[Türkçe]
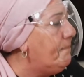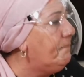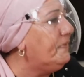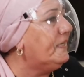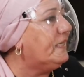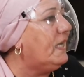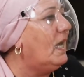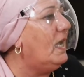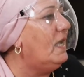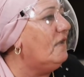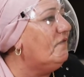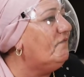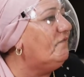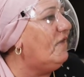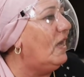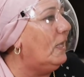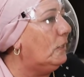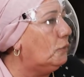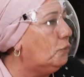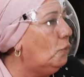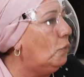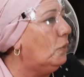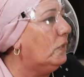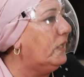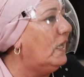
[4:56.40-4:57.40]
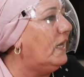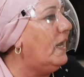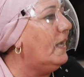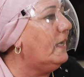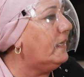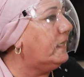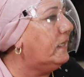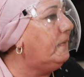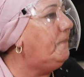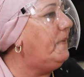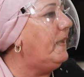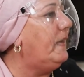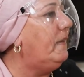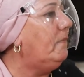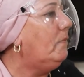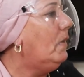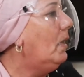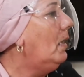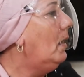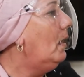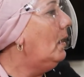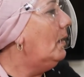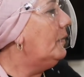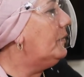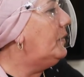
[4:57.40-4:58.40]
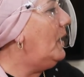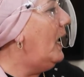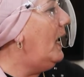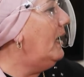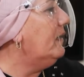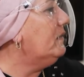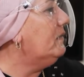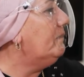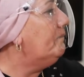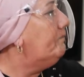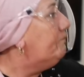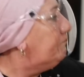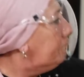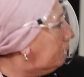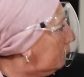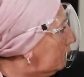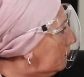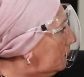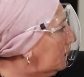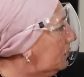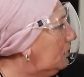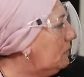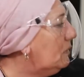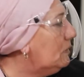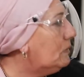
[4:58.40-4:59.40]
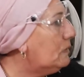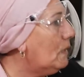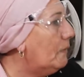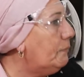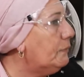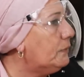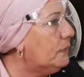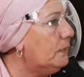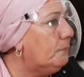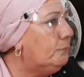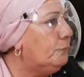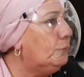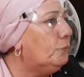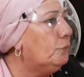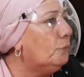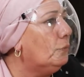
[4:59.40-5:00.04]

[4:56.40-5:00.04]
ben bir kayınvalide Müsaade olarak ki ben sana, buyurun. derdim Gelin tabii ki